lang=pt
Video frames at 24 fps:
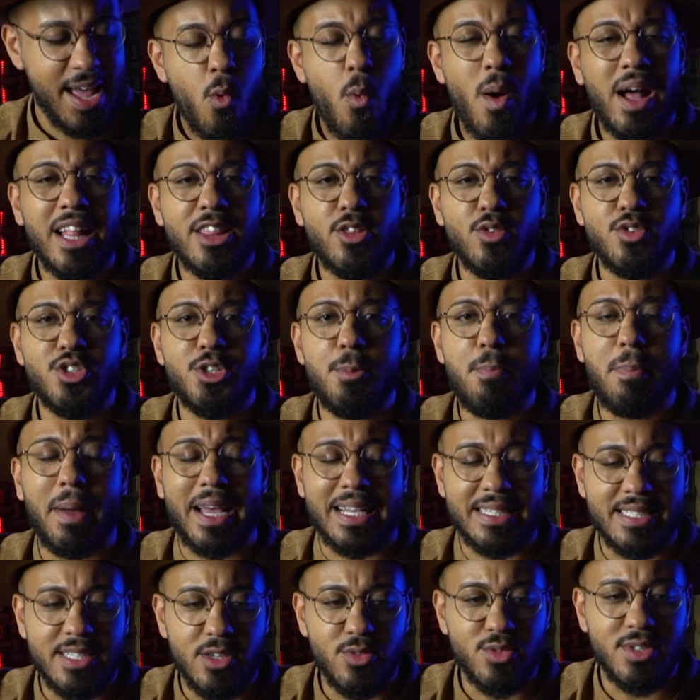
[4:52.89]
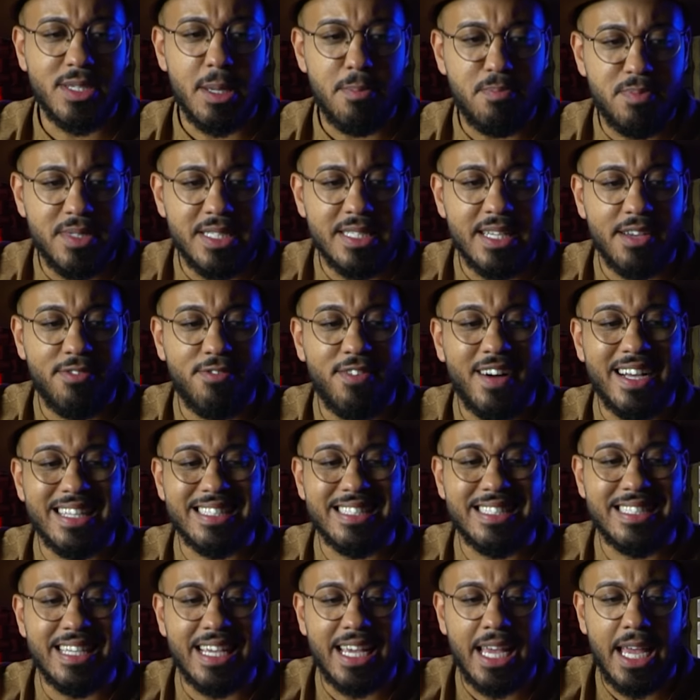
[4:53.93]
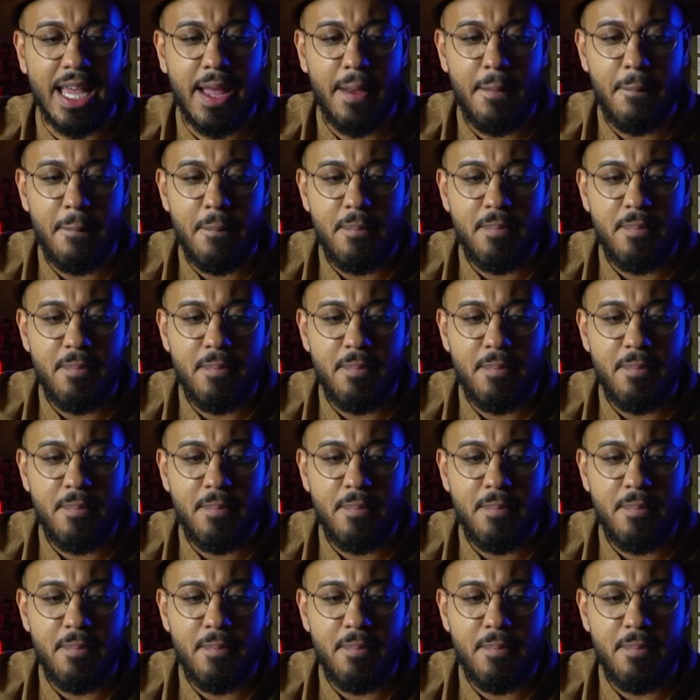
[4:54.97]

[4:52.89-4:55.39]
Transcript: quanto de pressão você precisa fazer